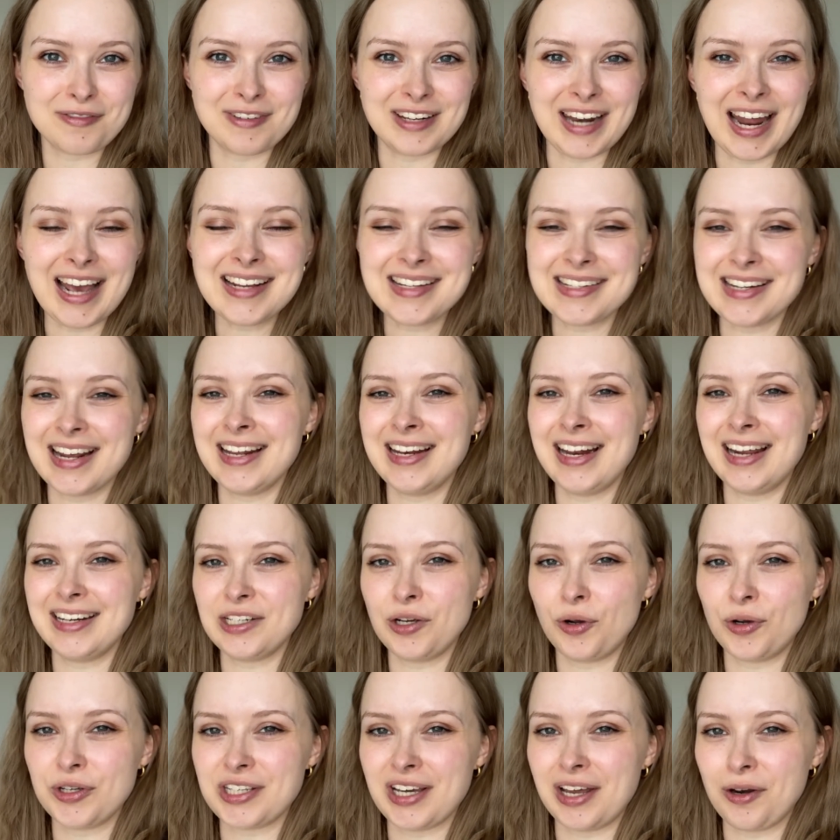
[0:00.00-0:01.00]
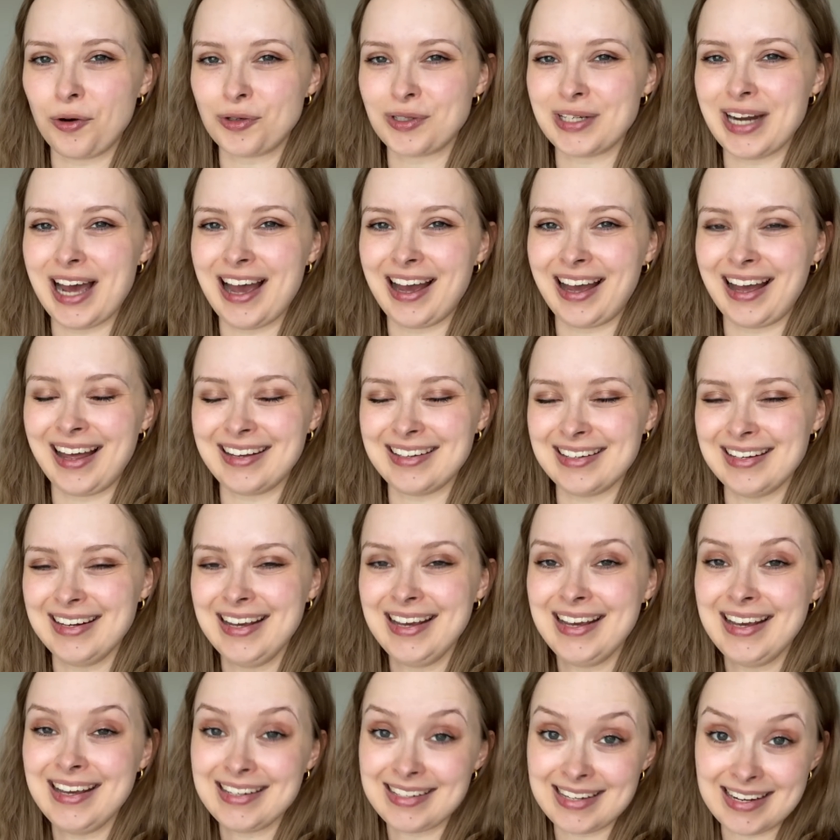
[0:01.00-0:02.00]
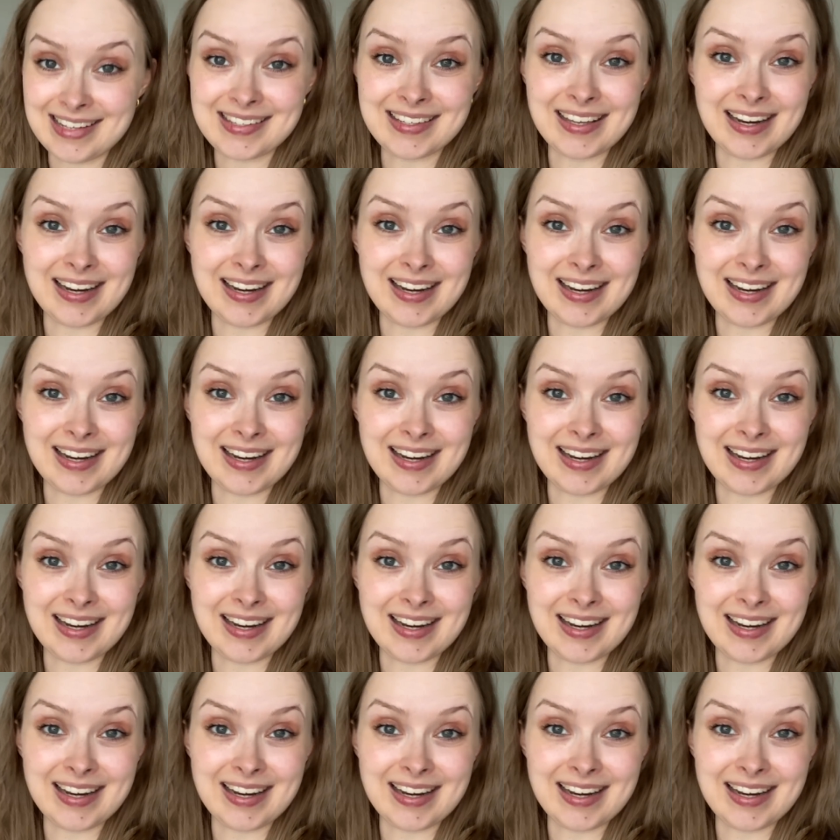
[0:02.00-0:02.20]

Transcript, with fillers: Vielleicht erinnert ihr euch ja noch daran, dass